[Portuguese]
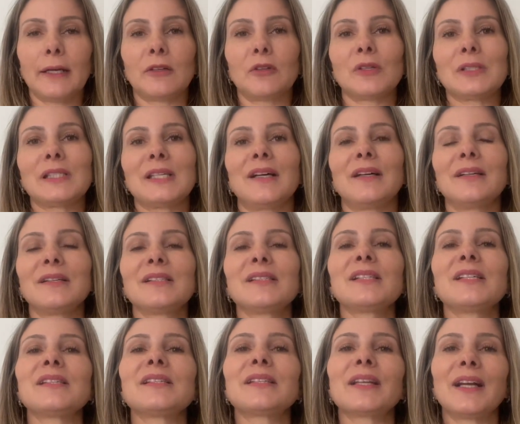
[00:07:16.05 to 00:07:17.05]
nossa
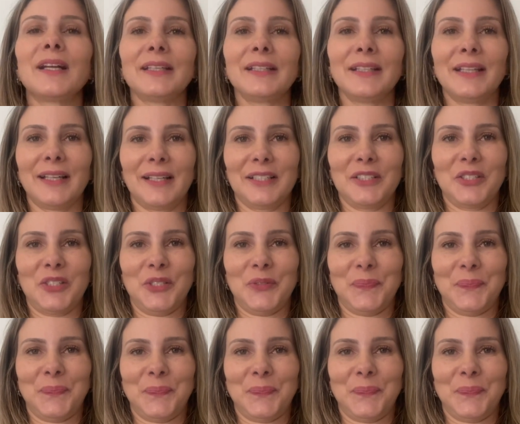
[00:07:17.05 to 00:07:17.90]
ancestralidade.